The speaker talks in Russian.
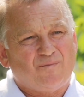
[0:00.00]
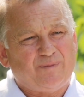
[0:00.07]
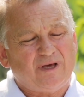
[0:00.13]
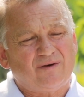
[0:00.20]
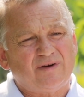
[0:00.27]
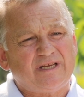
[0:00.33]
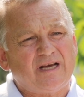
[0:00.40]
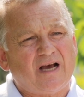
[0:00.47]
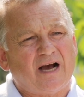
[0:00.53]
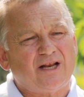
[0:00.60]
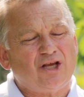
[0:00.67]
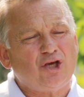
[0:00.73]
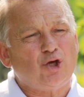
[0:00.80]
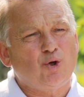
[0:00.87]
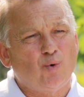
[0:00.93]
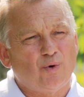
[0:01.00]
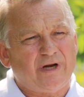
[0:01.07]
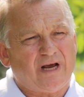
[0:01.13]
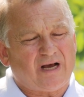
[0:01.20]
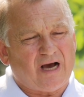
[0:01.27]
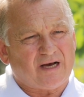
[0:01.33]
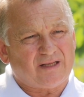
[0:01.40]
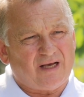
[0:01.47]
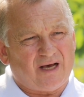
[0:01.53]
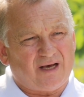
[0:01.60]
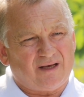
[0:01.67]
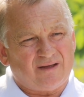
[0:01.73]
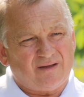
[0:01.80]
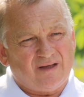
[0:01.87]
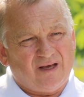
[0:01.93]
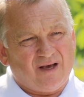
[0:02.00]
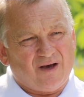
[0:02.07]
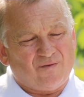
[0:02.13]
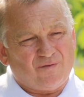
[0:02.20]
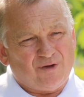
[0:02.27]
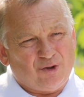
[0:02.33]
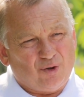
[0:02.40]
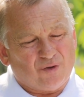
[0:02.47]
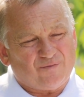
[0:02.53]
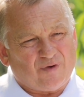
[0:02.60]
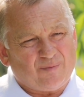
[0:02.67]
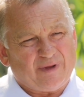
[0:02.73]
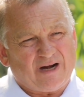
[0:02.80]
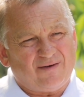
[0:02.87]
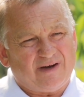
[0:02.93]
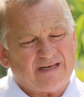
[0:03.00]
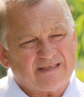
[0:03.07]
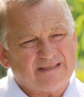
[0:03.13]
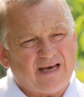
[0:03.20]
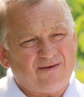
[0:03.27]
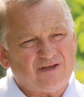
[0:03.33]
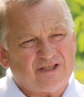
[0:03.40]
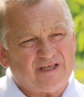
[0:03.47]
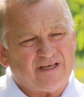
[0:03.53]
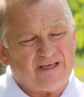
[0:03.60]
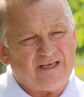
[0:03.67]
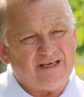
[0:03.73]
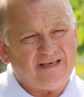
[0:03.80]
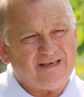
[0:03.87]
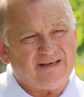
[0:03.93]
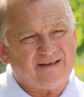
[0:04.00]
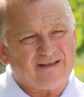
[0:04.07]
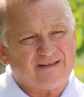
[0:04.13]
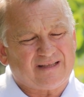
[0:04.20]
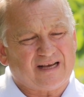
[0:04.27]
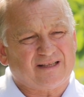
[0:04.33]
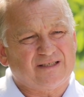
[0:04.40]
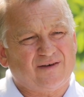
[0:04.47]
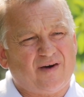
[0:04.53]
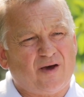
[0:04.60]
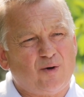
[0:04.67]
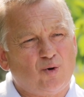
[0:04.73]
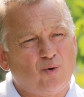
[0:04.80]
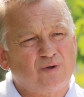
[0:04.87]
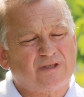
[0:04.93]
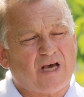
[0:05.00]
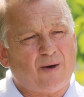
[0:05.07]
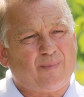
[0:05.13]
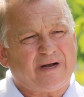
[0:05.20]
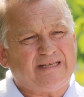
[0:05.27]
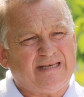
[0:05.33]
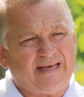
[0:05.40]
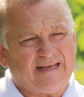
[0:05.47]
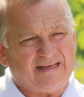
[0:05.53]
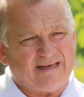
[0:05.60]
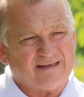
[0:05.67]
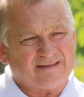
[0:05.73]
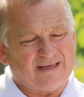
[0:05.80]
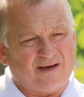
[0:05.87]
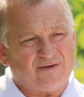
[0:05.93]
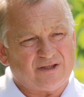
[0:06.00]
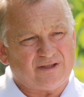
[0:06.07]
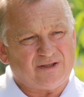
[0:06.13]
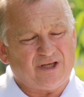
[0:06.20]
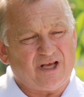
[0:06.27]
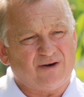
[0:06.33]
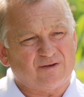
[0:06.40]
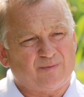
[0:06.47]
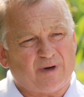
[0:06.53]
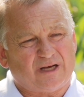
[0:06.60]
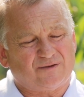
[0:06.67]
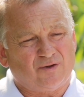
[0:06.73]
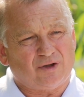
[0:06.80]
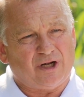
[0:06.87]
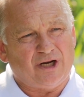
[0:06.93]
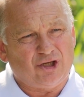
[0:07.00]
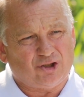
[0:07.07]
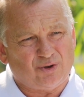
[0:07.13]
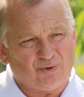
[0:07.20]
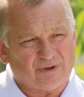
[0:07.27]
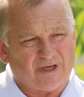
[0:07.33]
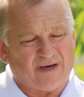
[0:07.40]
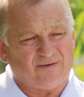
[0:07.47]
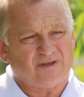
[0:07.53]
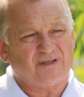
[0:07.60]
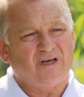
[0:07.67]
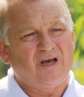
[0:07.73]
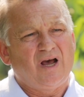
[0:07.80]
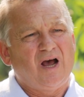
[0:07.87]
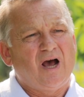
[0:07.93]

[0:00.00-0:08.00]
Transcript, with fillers: В первой декаде июня, когда идет формирование завязи и так называемое июньское падение завязи, дерево сбрасывает лишнюю зависть.